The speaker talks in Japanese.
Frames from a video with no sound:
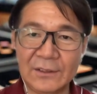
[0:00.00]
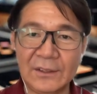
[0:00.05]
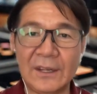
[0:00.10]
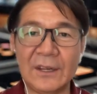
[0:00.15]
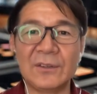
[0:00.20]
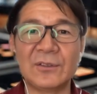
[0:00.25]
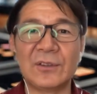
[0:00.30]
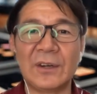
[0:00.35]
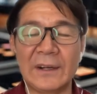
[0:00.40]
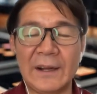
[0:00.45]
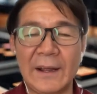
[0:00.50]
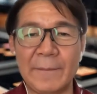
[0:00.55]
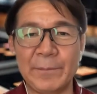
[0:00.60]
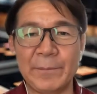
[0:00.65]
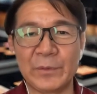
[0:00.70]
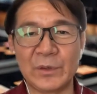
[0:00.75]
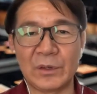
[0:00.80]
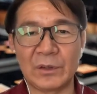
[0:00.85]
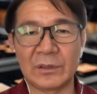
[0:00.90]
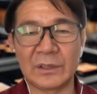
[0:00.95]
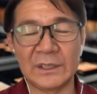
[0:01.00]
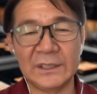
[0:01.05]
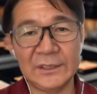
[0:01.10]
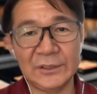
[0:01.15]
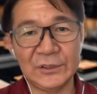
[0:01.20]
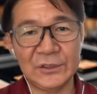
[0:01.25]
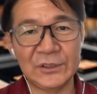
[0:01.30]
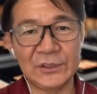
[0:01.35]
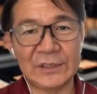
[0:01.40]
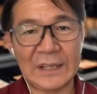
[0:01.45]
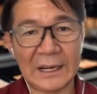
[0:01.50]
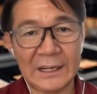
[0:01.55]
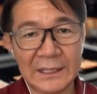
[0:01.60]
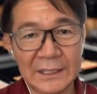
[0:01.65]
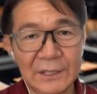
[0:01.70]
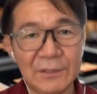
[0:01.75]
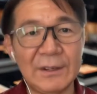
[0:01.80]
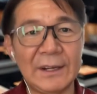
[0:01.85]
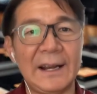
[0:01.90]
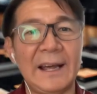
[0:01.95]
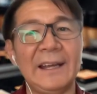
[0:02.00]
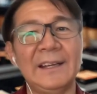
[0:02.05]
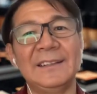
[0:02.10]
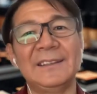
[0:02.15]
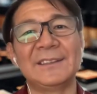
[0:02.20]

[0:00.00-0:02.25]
ていうのはねその技術だけではないん